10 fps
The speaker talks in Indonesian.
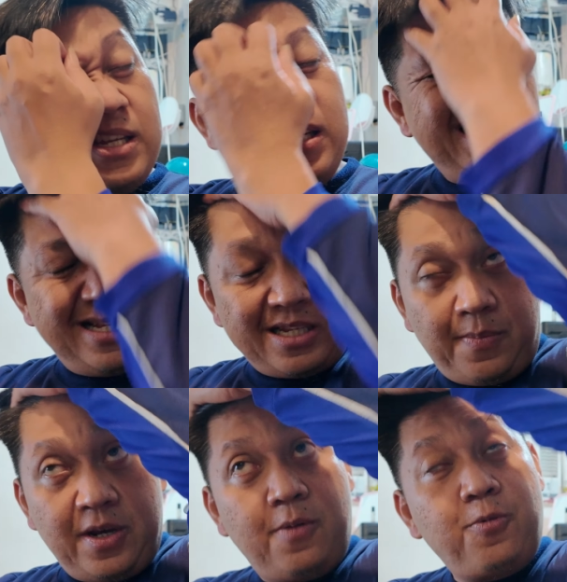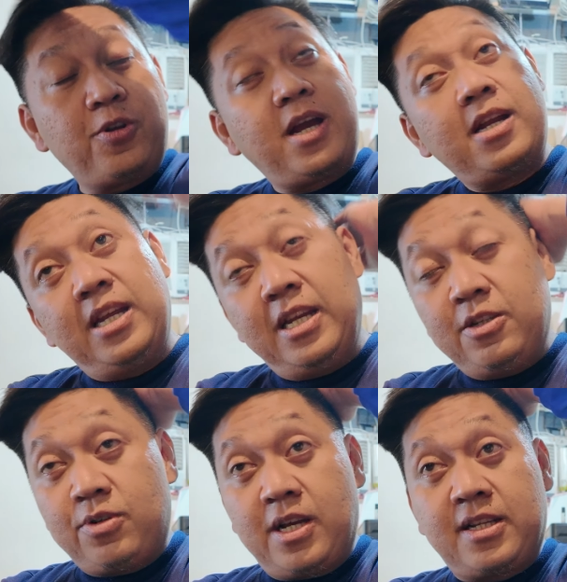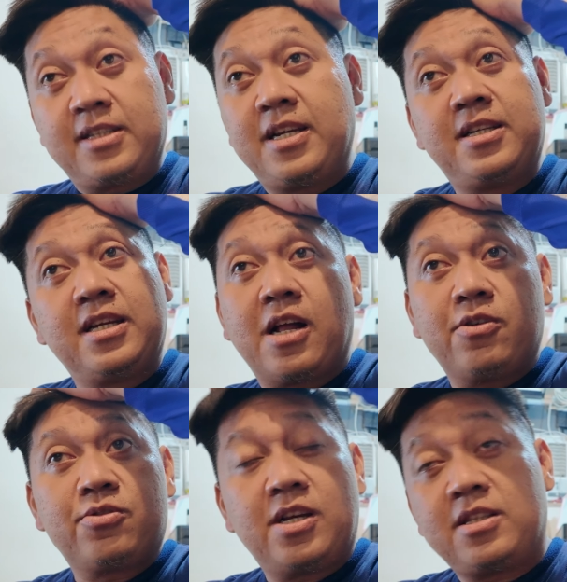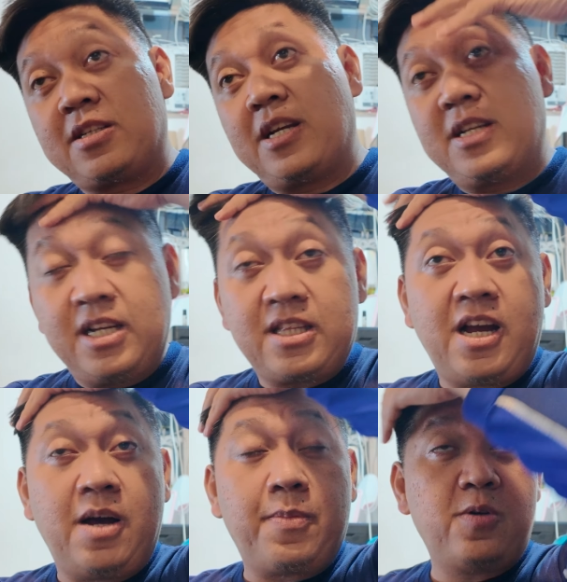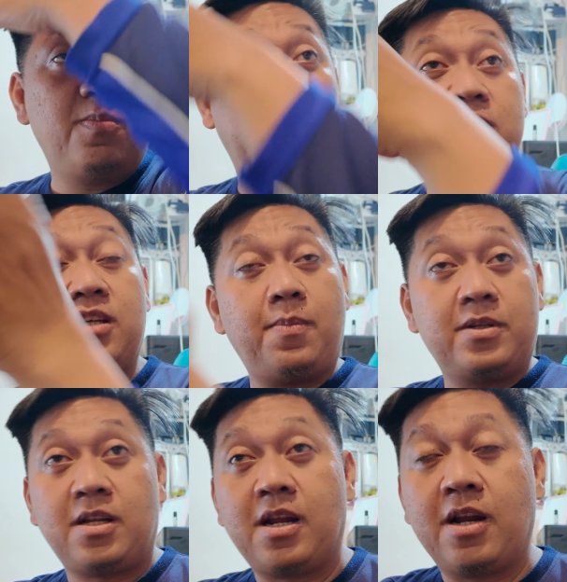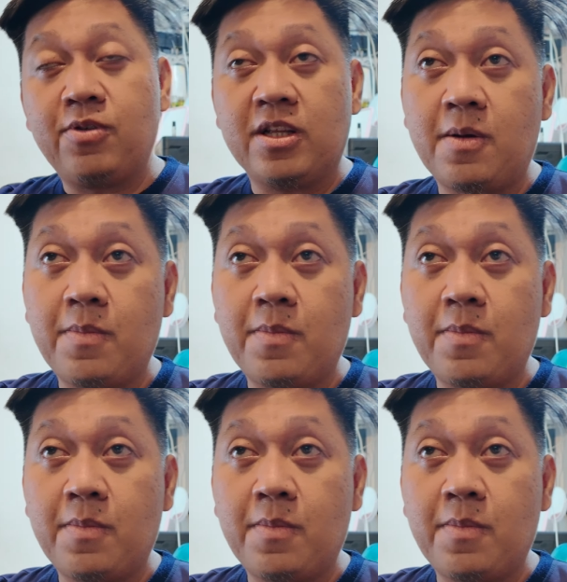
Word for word: uh, sama nelponnya kan ini sudah terjadi kalau sudah terjadi kita nggak perlu bahas yang masa lalu kita